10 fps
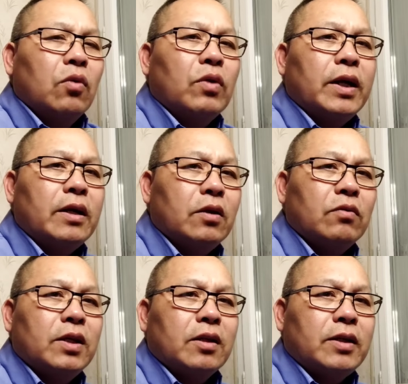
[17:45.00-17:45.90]
wa nei nhau
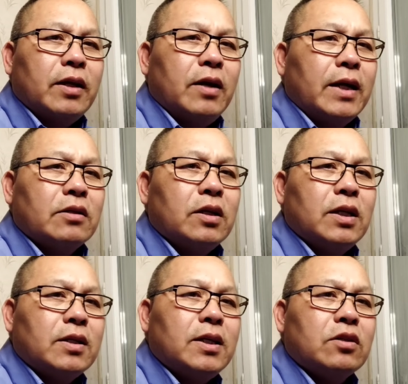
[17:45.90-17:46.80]
lu tia te na hai cha
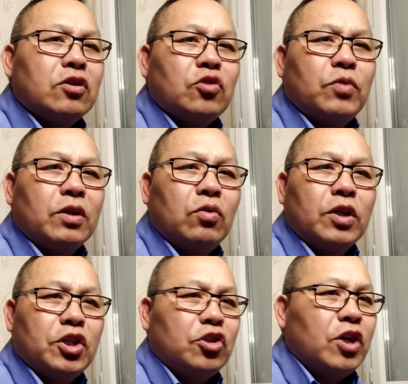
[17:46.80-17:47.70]
nia che si chu mai tu
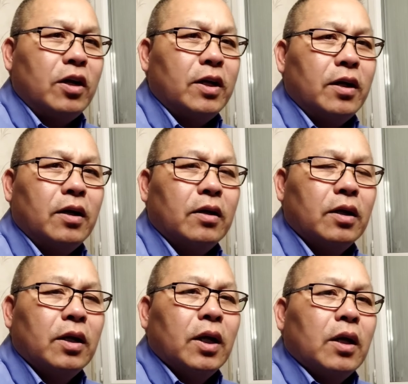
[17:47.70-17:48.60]
ha chin choi la
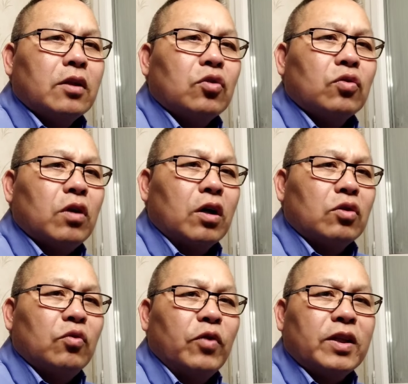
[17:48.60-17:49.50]
tu no
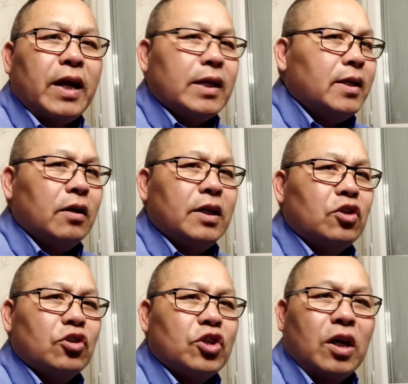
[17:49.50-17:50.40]
tu fa tai ke lai
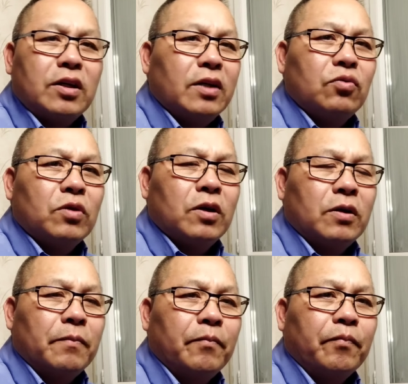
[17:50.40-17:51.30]
chong choi ne thu no
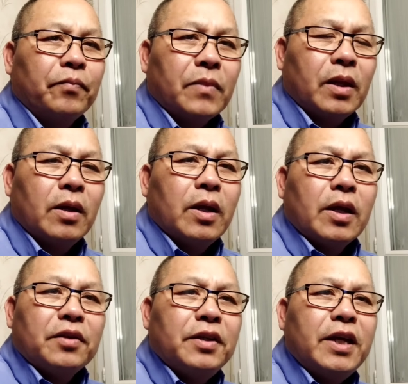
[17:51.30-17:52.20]

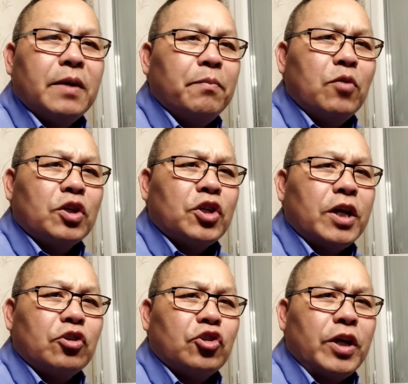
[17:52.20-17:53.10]
nia mo
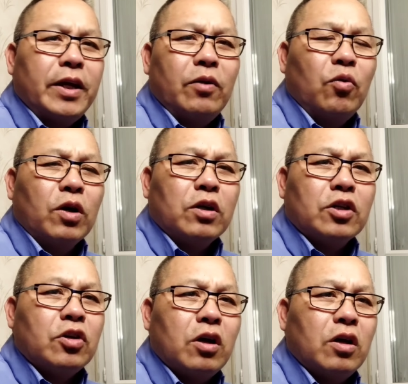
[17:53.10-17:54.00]
chen che wa ka
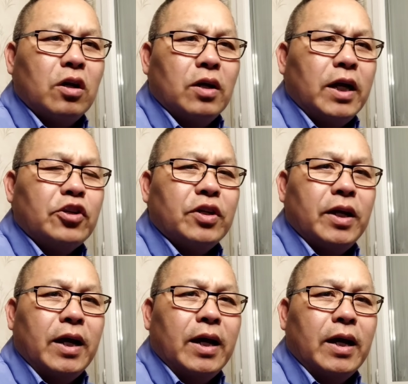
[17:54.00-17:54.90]
tho a chi
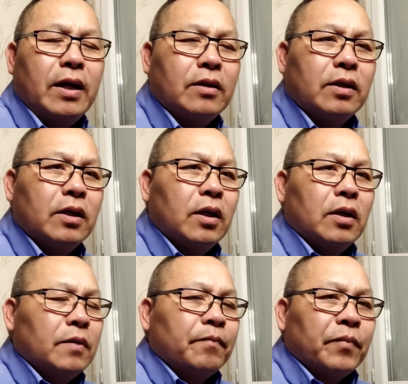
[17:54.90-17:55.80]
le a
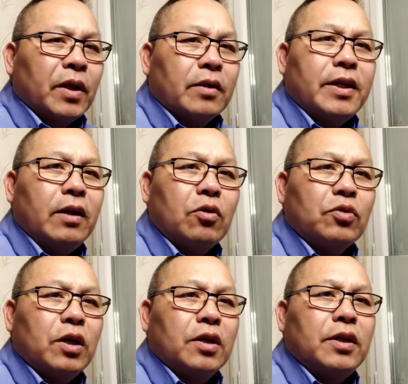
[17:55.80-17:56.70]
chỉ lâu
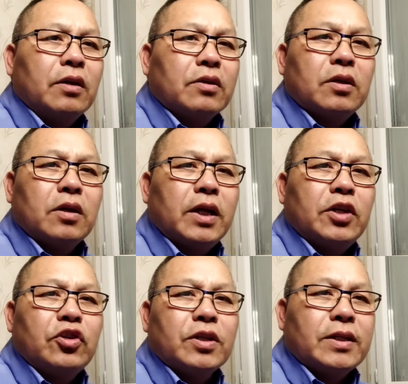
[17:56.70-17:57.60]
cho là giàu sẽ là
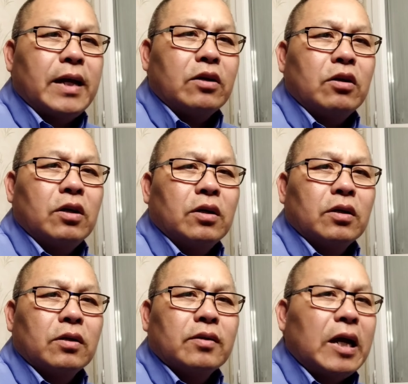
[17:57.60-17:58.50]
cái chuyện xã cỏ
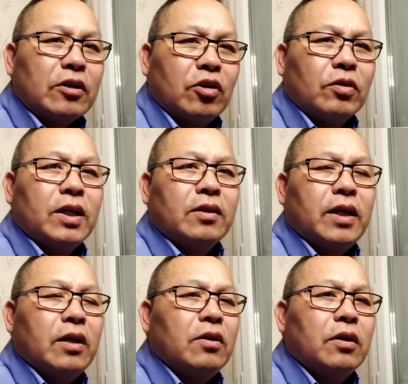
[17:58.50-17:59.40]
thon thó địa
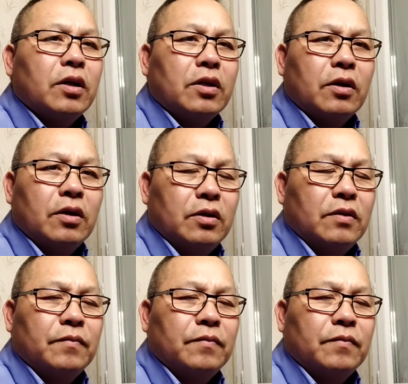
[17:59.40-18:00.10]
tê nó cái cho